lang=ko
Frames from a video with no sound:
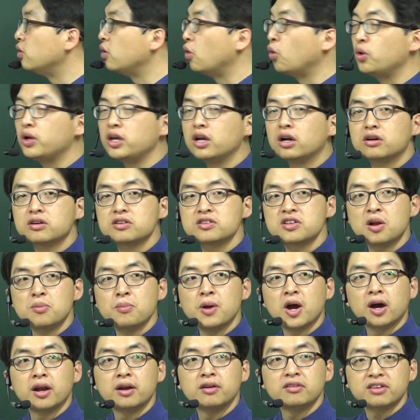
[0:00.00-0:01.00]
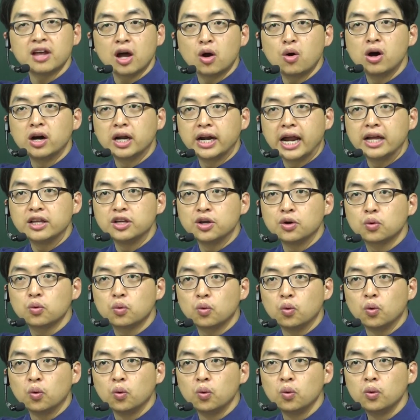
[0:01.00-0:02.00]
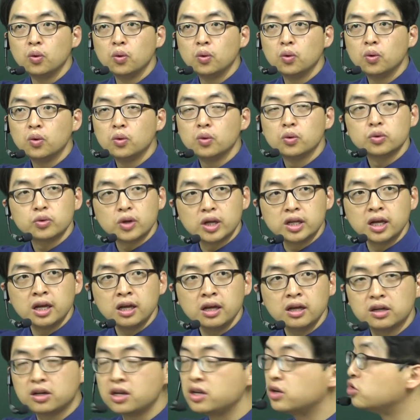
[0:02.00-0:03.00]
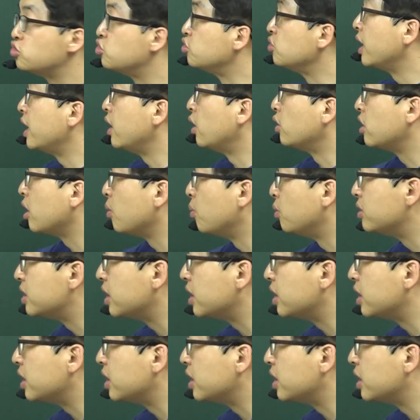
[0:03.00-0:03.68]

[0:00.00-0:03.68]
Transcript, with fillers: 로이얼 설명하는 상황은 아니었고 되니? 그러니까 이건 중간에 어떻게 보면